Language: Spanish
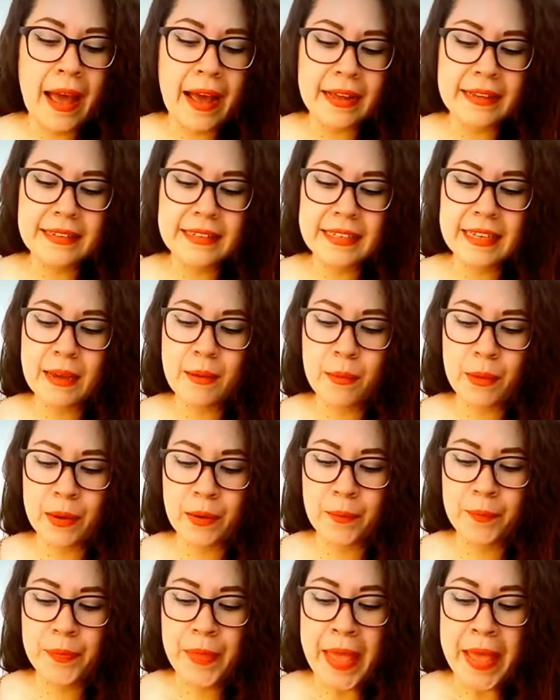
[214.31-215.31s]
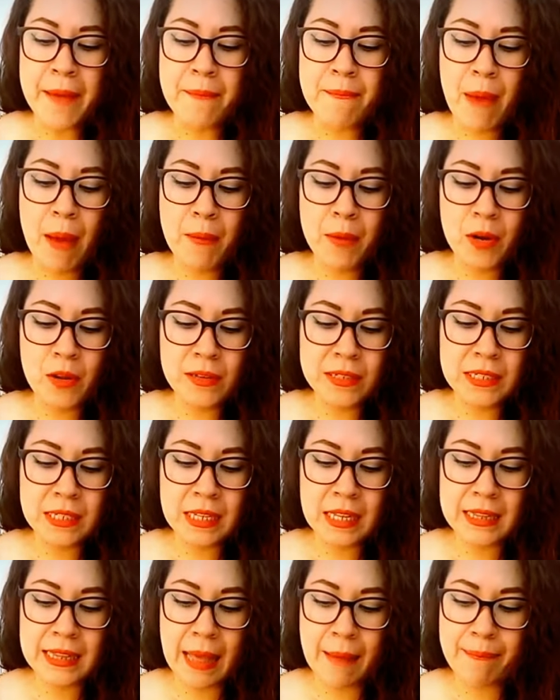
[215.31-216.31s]
Así que bueno,
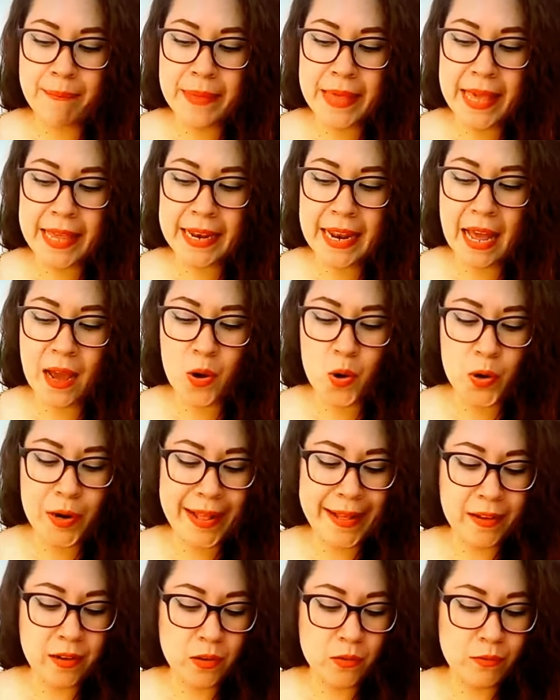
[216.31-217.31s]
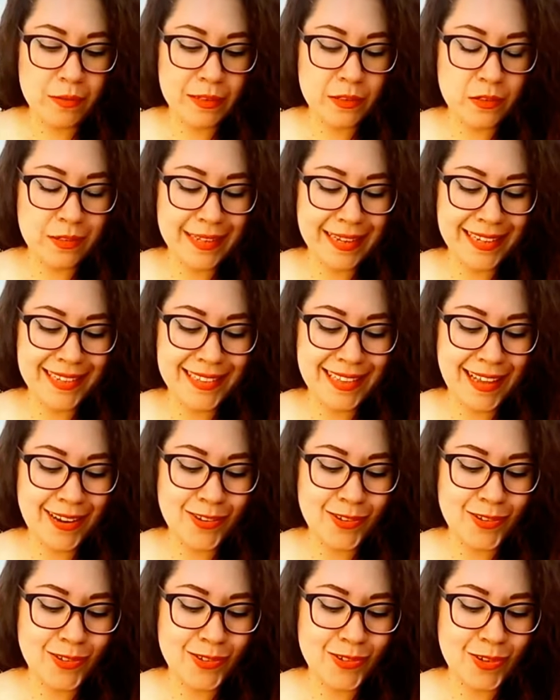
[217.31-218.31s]
vámonos también ahora con nuestros
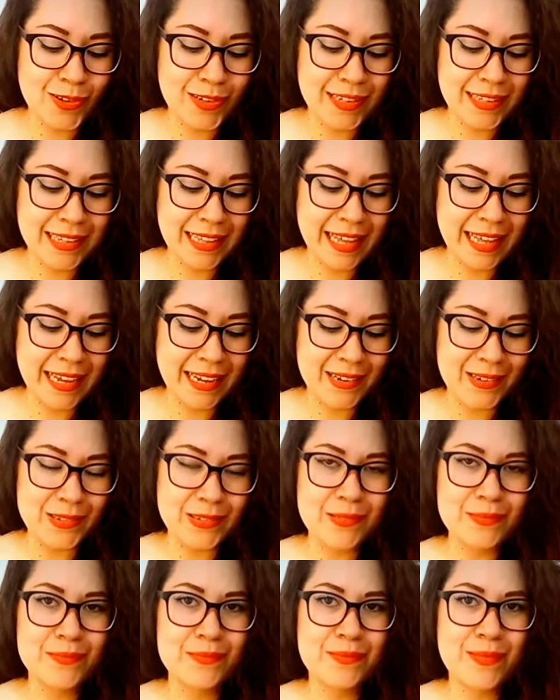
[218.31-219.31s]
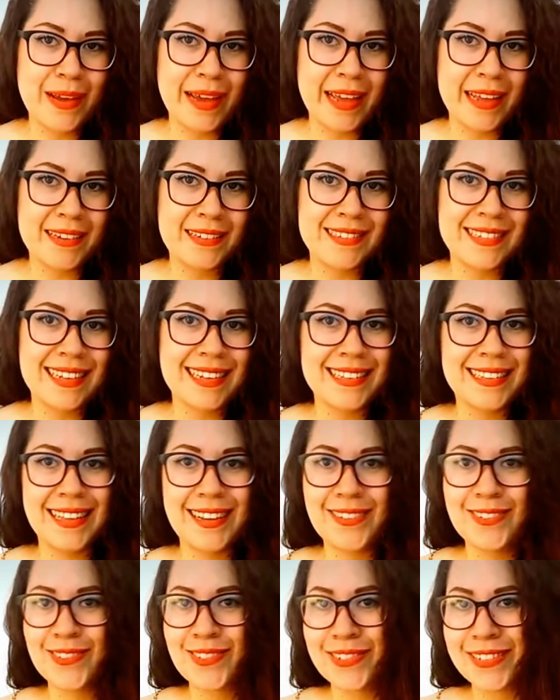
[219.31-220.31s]
Sagitarios solteros. Bueno,
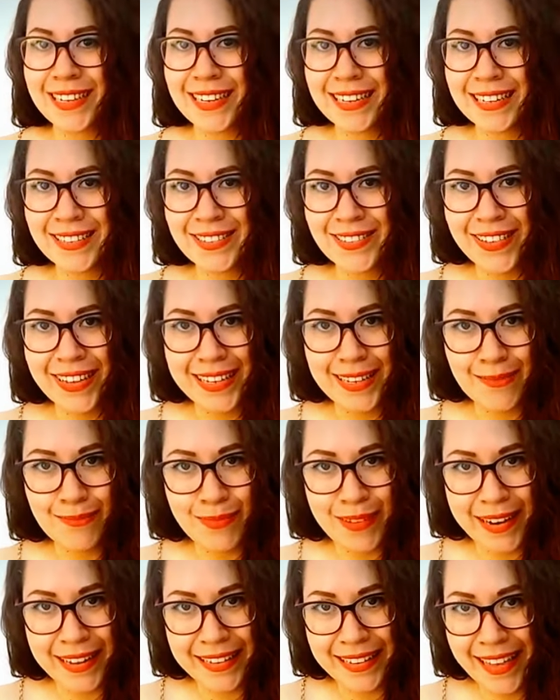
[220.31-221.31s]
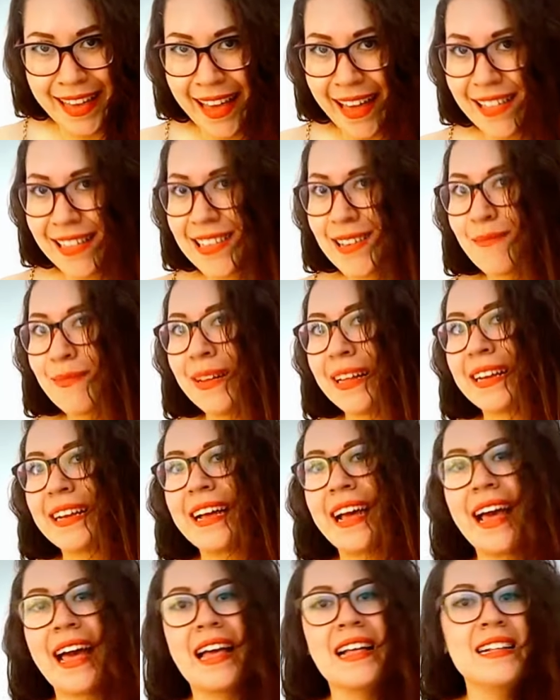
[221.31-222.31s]
Sagitarios solteritos de aquí para allá, de allá para
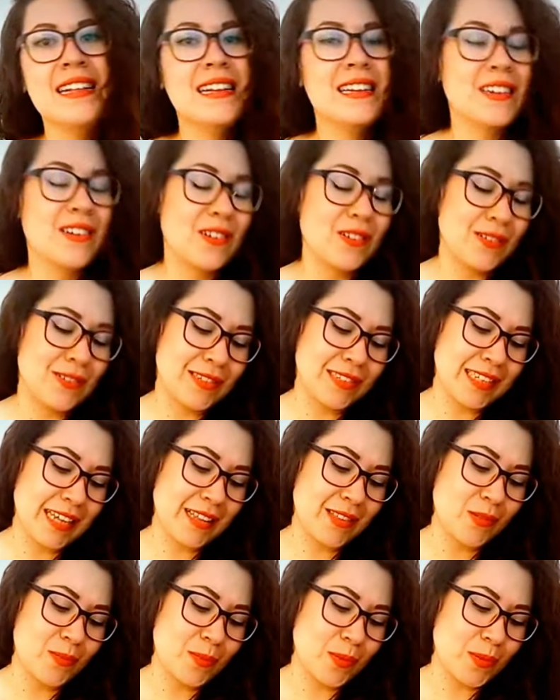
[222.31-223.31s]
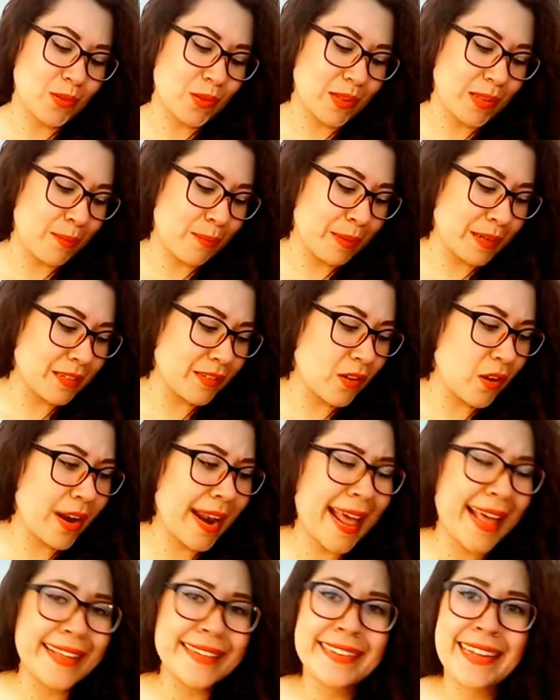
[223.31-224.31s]
acá, conociendo un montón de
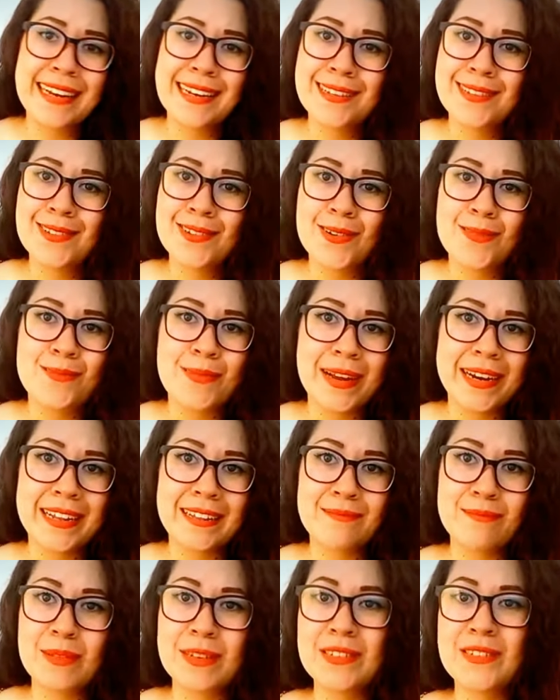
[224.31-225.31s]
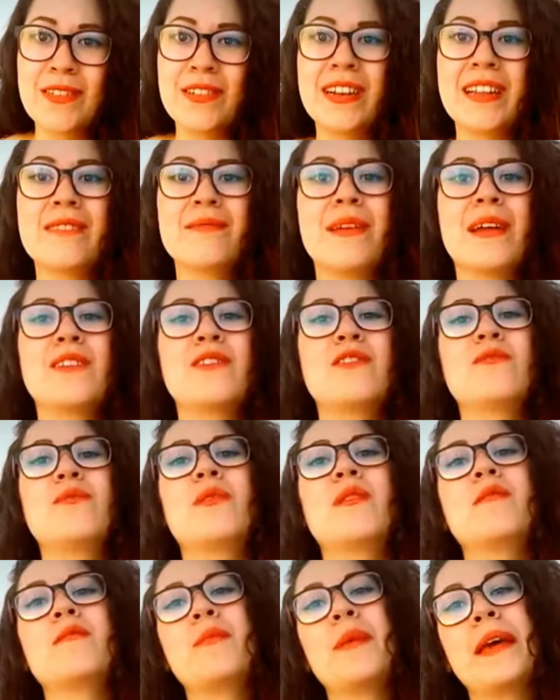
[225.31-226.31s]
personas, saliendo con varias personas, varios
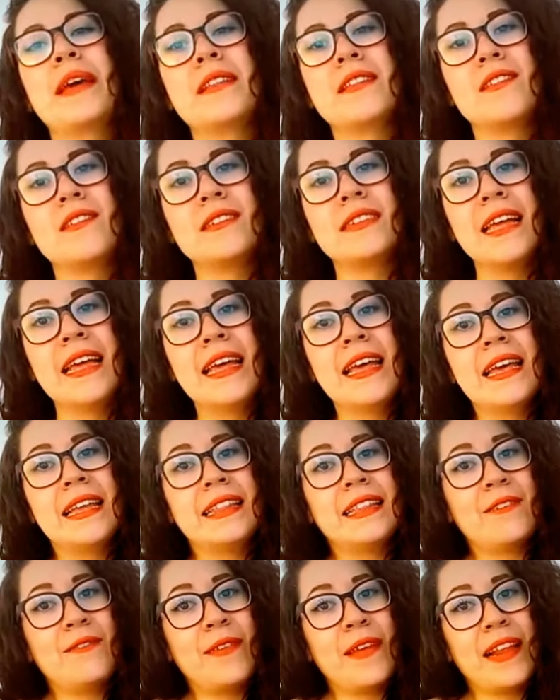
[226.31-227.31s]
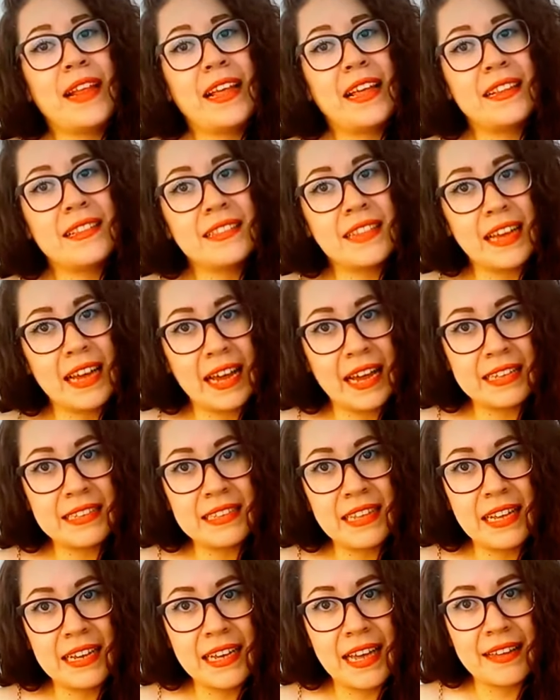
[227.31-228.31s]
prospectos, diferente
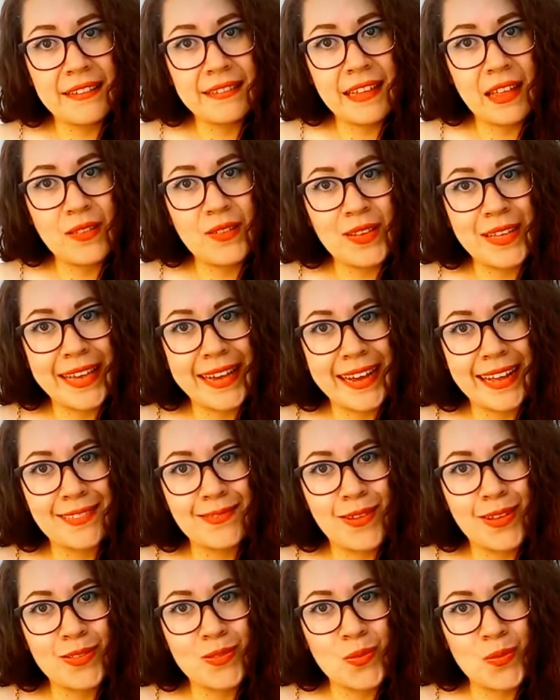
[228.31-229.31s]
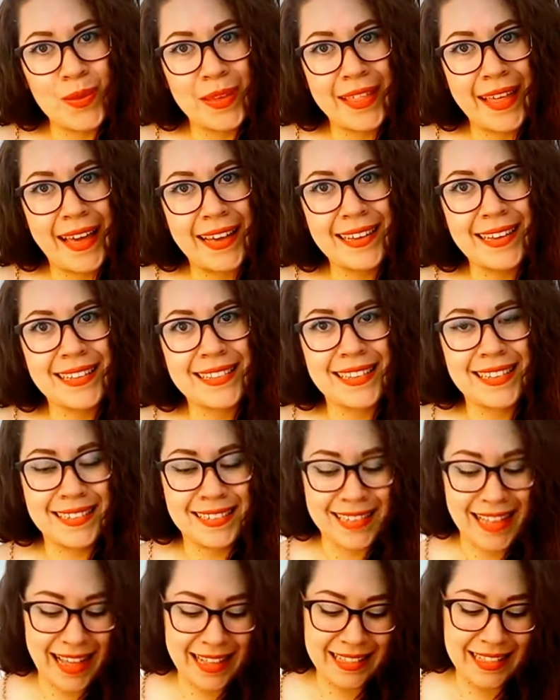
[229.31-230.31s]
gente que ha estado llegando a tu vida y que te
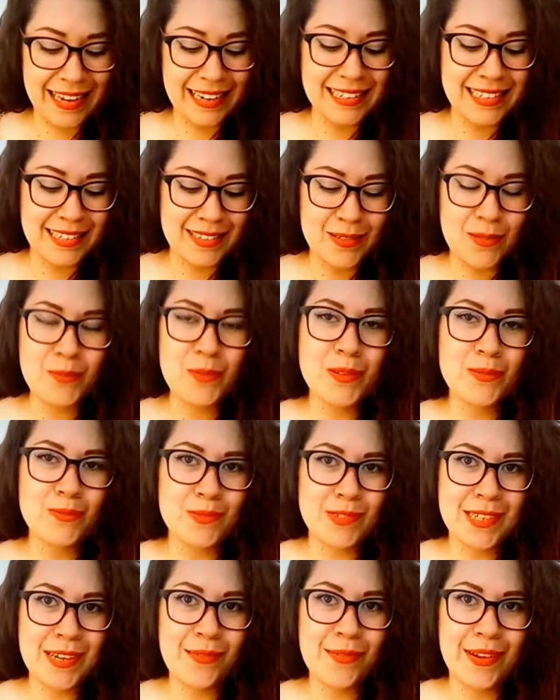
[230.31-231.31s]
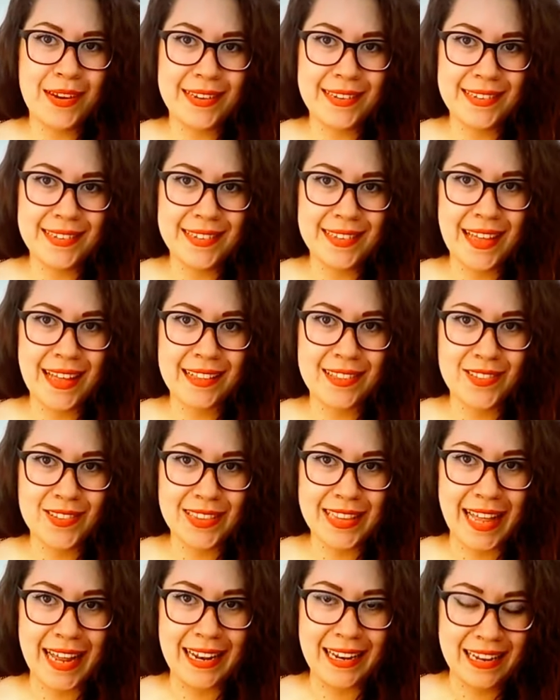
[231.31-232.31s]
está trayendo pues mucha felicidad
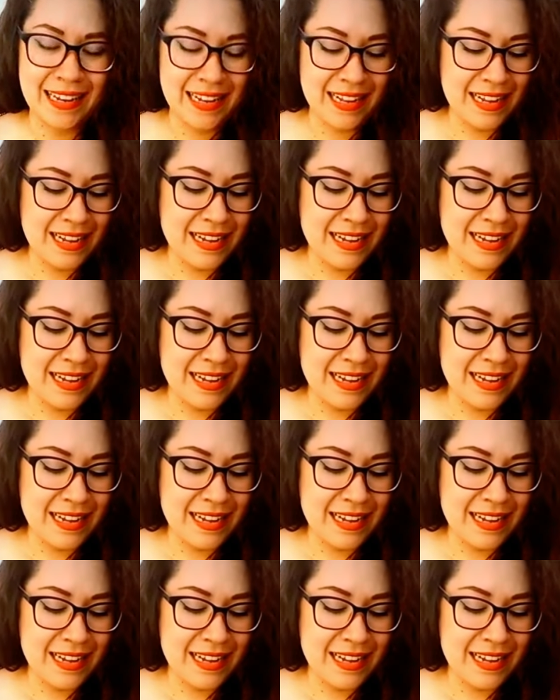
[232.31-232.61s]
total.